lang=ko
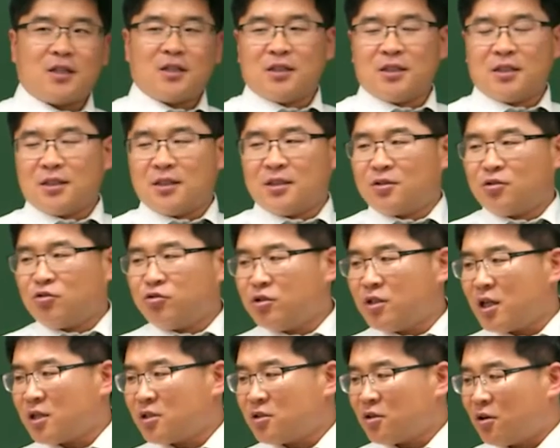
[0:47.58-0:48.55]
그
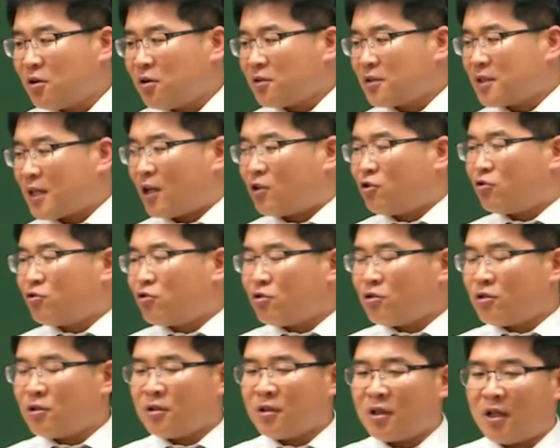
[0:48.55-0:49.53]
수질에서 자주
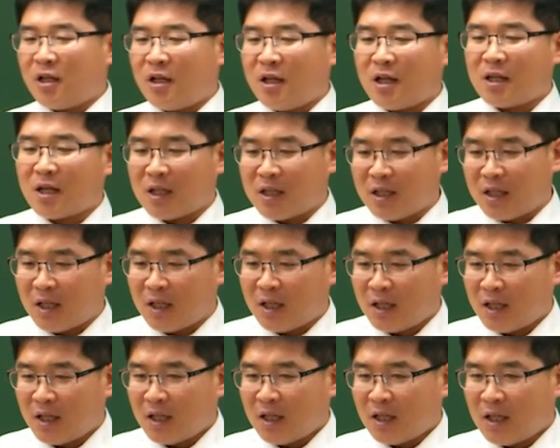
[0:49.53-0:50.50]
쓰는 길이의 단위
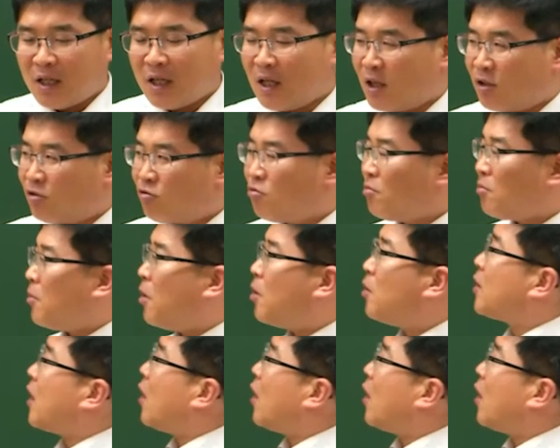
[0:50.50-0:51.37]
예, 뭐